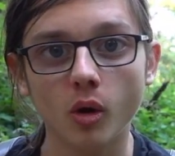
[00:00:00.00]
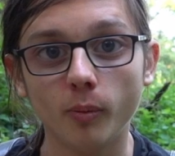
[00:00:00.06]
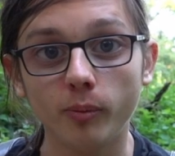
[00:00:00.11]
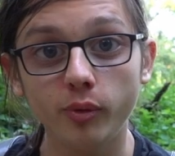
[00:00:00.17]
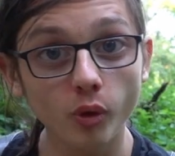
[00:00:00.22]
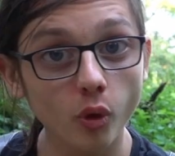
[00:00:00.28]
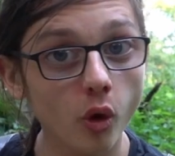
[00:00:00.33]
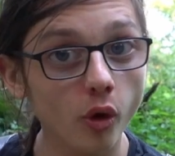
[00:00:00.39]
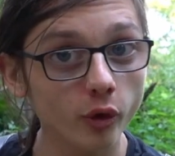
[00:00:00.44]

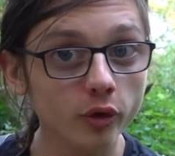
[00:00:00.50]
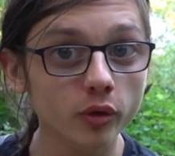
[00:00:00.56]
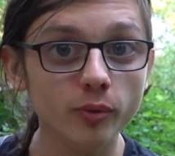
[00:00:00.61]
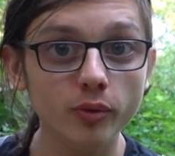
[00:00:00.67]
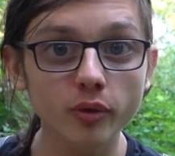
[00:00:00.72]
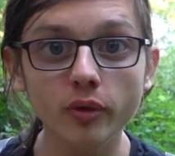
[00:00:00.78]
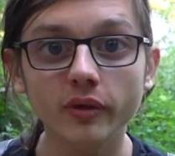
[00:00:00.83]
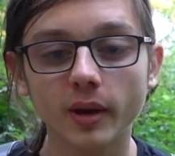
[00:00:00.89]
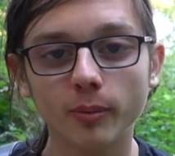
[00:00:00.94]
plus gros qu'une
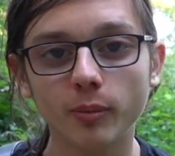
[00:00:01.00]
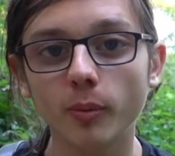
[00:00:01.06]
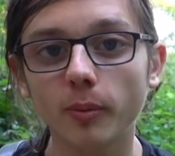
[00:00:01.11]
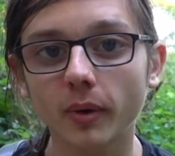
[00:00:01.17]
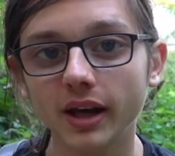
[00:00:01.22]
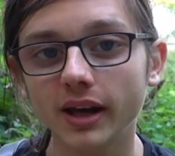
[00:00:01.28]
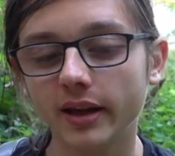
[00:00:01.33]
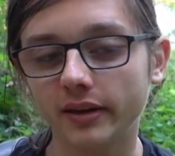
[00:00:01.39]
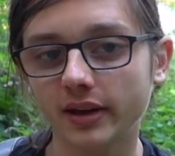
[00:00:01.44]
buse, à peu
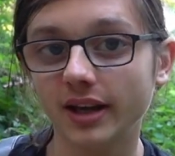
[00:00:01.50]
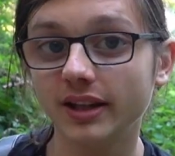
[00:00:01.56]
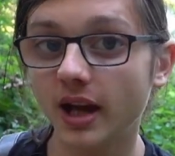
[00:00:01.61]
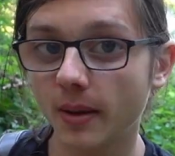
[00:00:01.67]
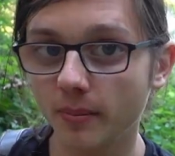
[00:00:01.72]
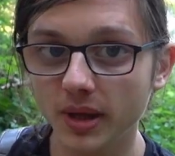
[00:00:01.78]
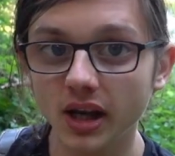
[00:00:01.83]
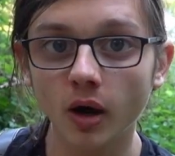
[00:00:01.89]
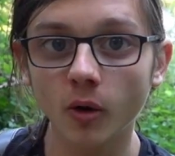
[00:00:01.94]
près la taille
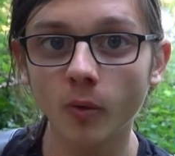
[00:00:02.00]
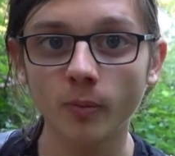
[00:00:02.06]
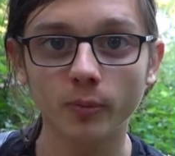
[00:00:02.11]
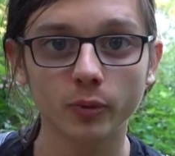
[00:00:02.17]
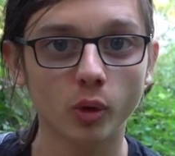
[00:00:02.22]
d'un milan,